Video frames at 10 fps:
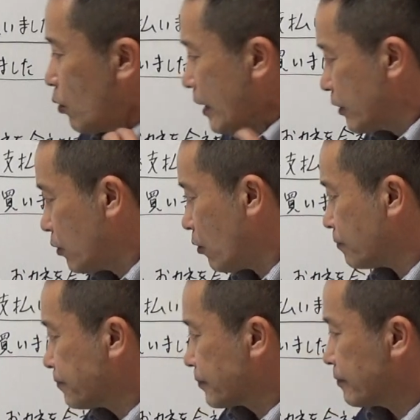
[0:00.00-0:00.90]
割
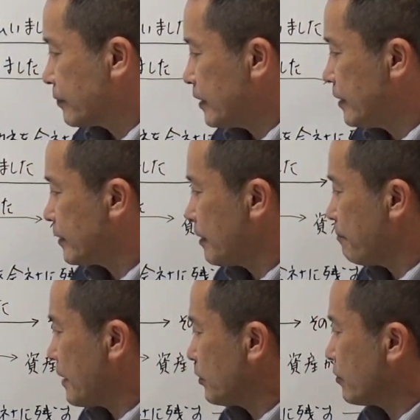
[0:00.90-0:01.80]
と、うん、
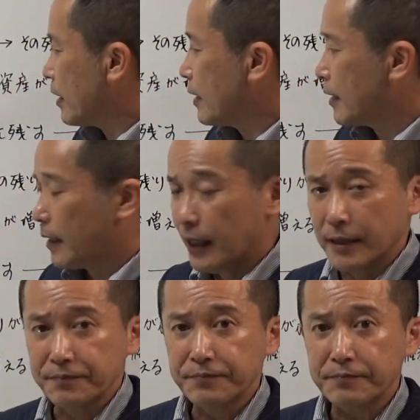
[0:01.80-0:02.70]
1,000万の中か
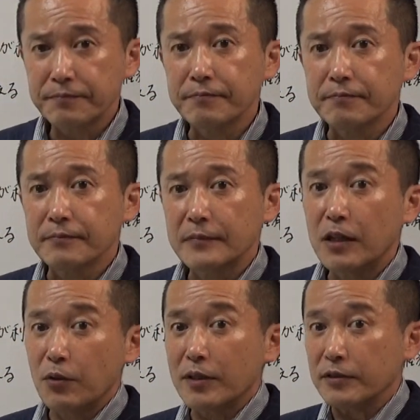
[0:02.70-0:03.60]
らうん、あ
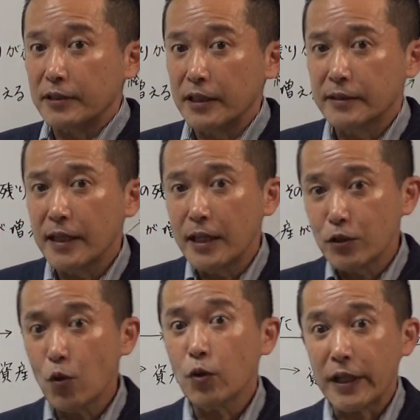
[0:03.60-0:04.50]
いわゆる製
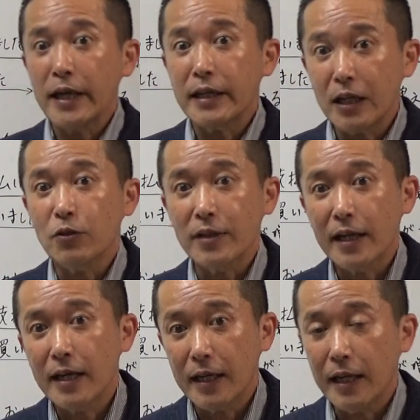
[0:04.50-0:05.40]
造原価の
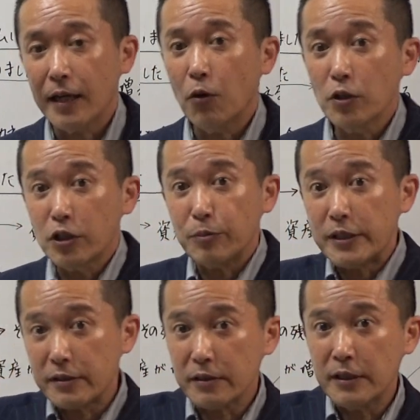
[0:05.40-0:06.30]
中から大きく3
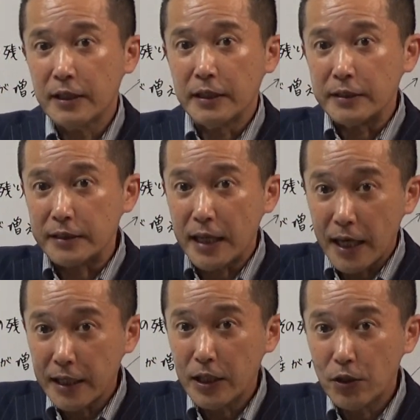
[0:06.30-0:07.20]
つ
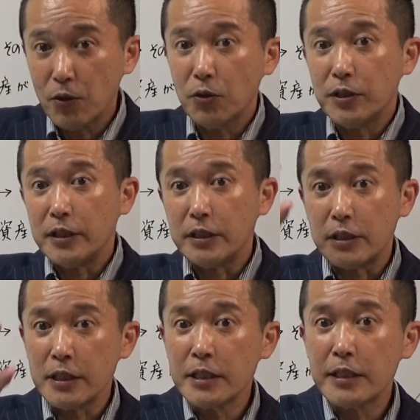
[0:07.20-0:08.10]
材料費
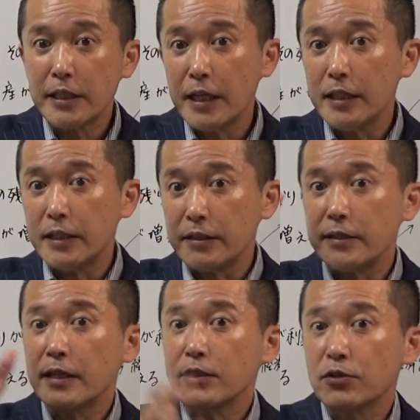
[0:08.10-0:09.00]
人件費
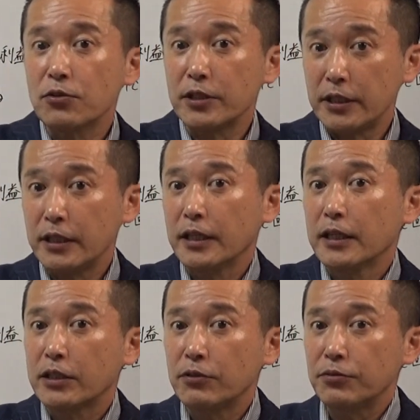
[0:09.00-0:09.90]
製造費
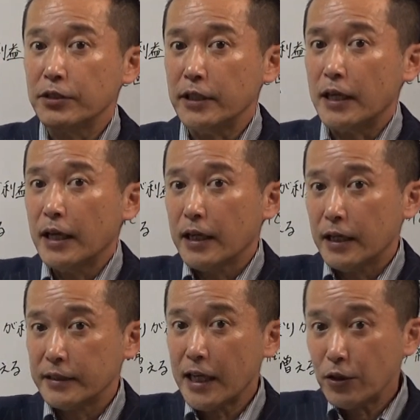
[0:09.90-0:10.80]
というふうに、
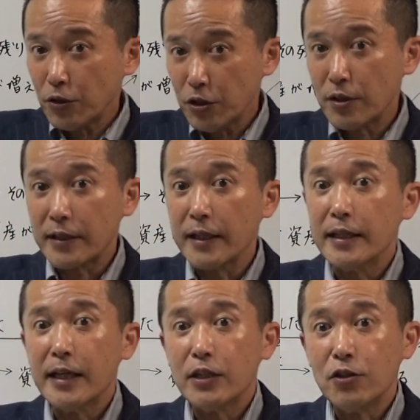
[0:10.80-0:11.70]
えー、材料費と
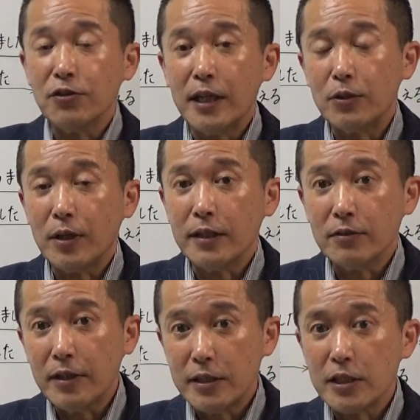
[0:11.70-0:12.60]
種代肥料代とかで
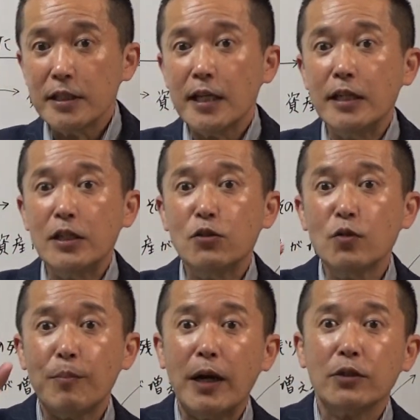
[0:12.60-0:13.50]
すよね人件費という
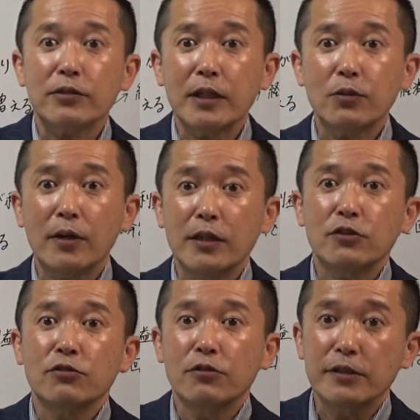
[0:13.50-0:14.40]
のはパートさんとか
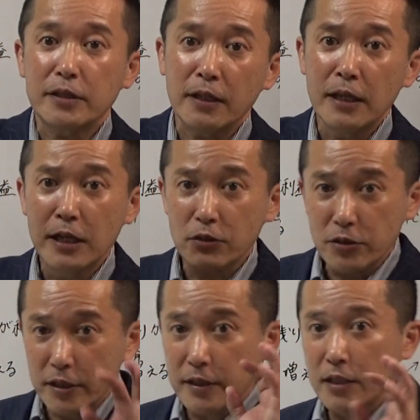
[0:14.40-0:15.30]
従業員さんそ
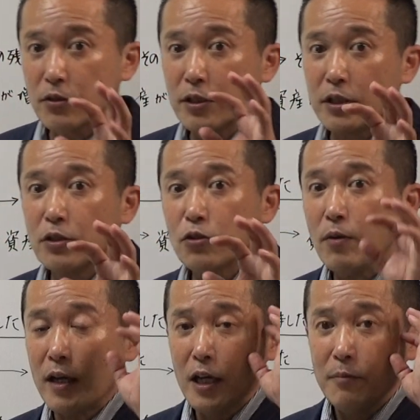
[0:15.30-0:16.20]
して製造費というの
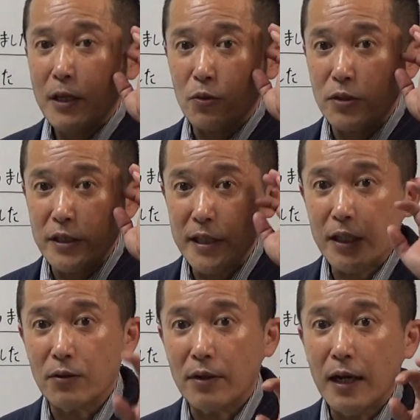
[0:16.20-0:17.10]
は、まあ、土地
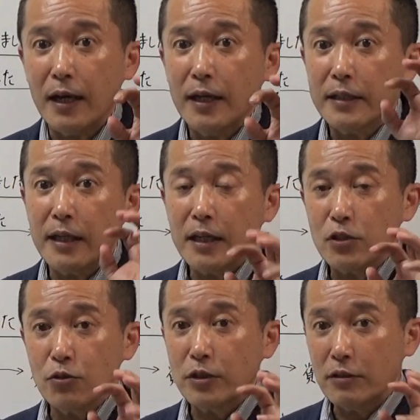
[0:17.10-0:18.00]
代とか原価
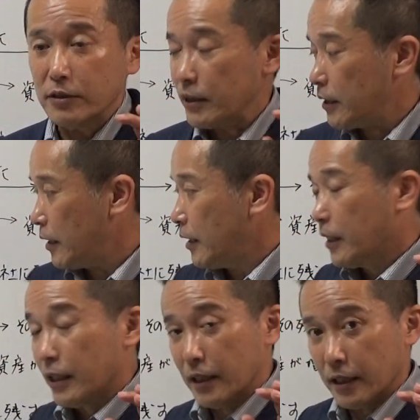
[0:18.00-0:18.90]
償却だったり、
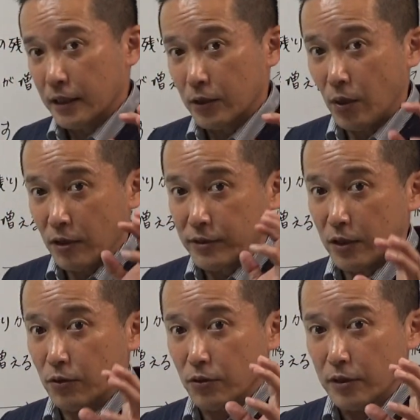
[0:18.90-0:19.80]
えー、
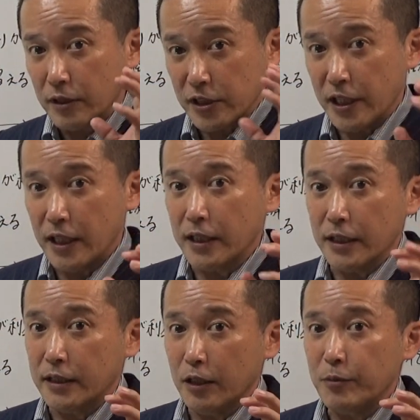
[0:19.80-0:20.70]
トラクターの支払い
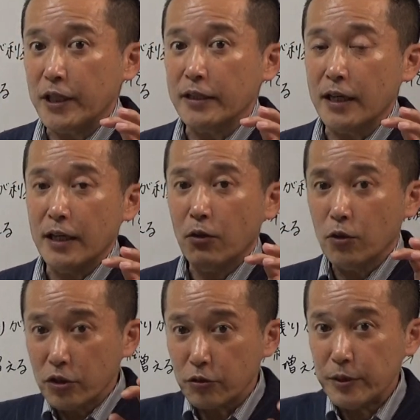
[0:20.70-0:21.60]
だったりみたいな
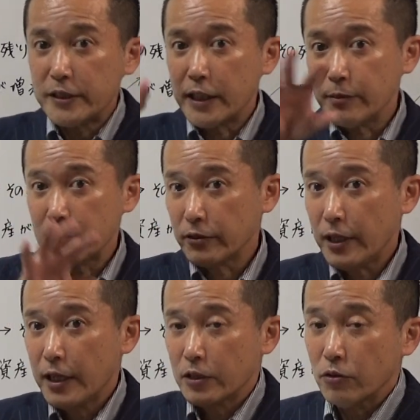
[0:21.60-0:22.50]
大きく3つありますよ
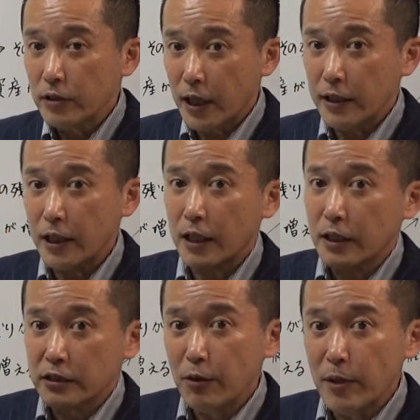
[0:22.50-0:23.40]
ね。その中で
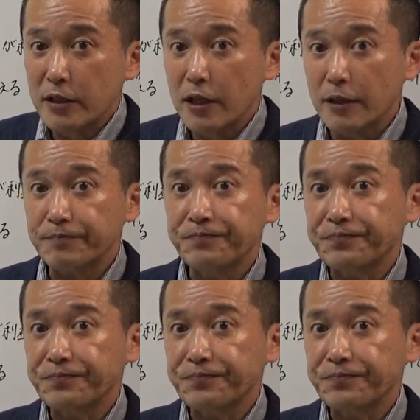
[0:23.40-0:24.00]
せめて